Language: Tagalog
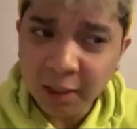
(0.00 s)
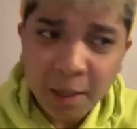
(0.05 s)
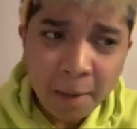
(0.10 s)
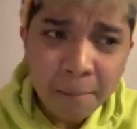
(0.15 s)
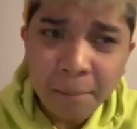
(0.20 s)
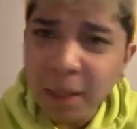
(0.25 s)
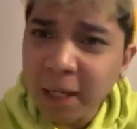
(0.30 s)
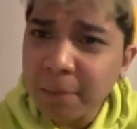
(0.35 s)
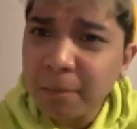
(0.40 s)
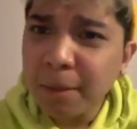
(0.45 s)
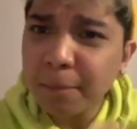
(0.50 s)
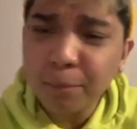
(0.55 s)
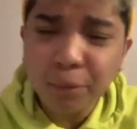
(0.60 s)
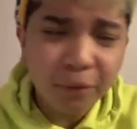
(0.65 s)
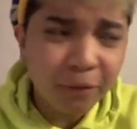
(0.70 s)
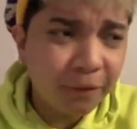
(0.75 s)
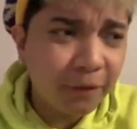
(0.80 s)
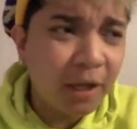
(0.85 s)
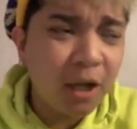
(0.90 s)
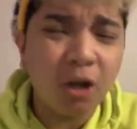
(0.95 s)
para may
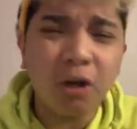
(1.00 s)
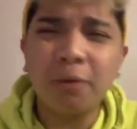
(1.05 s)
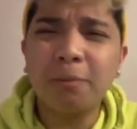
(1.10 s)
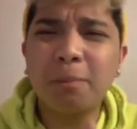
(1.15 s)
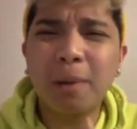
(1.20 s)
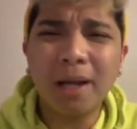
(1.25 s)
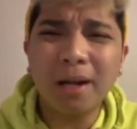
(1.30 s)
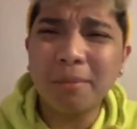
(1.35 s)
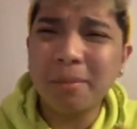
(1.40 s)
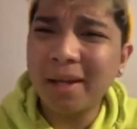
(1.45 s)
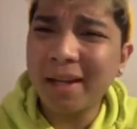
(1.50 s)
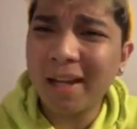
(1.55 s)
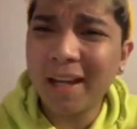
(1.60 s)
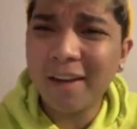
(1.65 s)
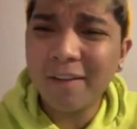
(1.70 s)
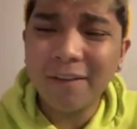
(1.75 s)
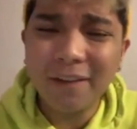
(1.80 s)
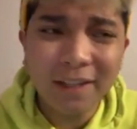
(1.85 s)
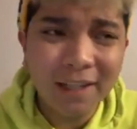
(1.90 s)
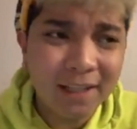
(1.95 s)
proof ka or para may
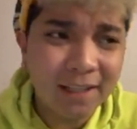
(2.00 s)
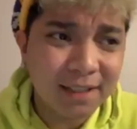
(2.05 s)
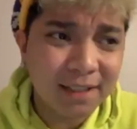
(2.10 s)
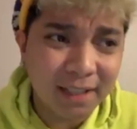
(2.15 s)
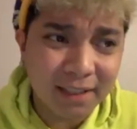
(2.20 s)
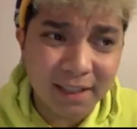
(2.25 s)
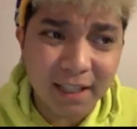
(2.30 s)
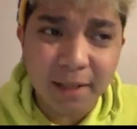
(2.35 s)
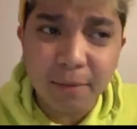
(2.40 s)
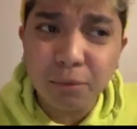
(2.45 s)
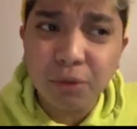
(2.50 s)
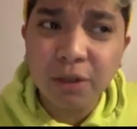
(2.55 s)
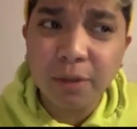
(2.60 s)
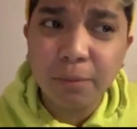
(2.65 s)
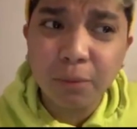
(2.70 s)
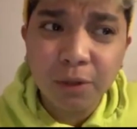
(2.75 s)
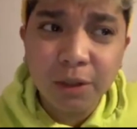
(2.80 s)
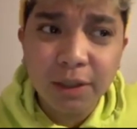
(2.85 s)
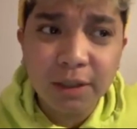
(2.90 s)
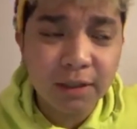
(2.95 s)
evidence ka, dali mo sa
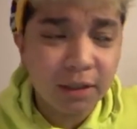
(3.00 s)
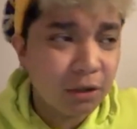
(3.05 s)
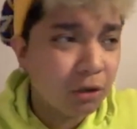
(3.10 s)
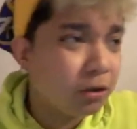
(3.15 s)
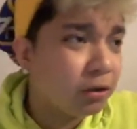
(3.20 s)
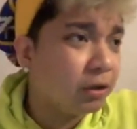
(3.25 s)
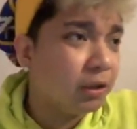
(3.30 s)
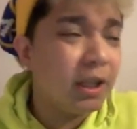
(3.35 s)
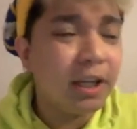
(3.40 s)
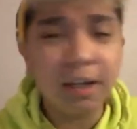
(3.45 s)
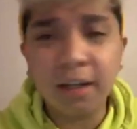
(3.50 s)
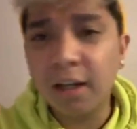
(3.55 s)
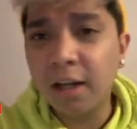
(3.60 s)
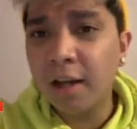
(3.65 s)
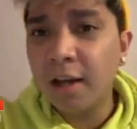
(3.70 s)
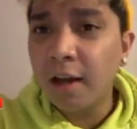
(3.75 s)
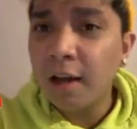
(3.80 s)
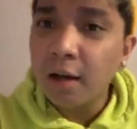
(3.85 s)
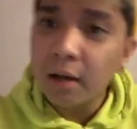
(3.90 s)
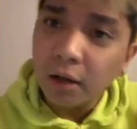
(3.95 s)
police, yon Then,
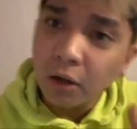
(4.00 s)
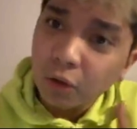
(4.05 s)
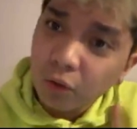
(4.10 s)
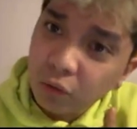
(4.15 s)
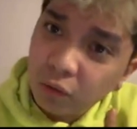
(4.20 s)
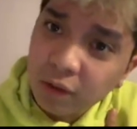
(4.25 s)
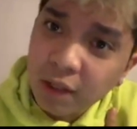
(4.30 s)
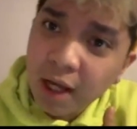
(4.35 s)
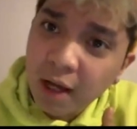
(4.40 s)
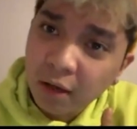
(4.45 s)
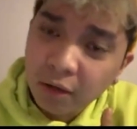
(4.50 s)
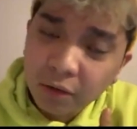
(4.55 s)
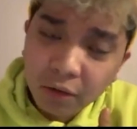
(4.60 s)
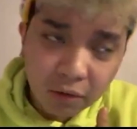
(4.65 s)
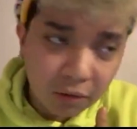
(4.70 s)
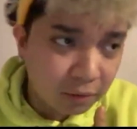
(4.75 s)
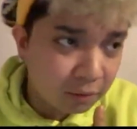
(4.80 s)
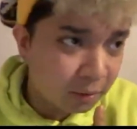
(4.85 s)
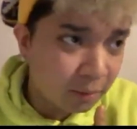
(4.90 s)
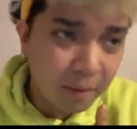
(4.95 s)
kulong na ako nun,
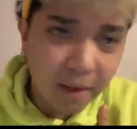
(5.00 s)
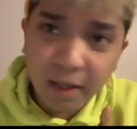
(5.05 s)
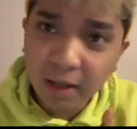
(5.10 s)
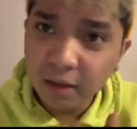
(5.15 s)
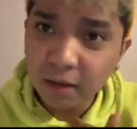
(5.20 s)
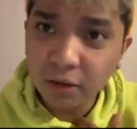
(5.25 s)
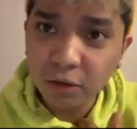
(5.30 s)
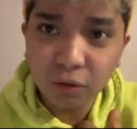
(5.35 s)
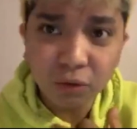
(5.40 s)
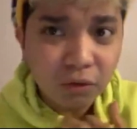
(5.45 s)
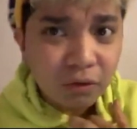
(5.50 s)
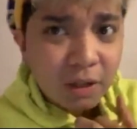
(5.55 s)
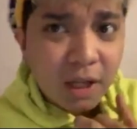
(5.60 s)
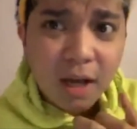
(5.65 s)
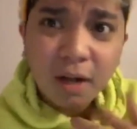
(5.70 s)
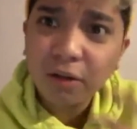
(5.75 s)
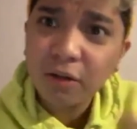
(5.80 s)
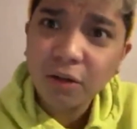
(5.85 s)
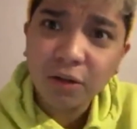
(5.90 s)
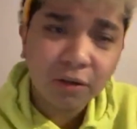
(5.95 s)
di ba? Kulong na
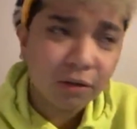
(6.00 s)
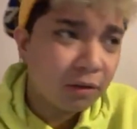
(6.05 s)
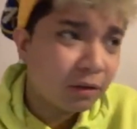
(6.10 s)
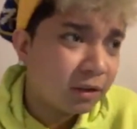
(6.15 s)
ako nun.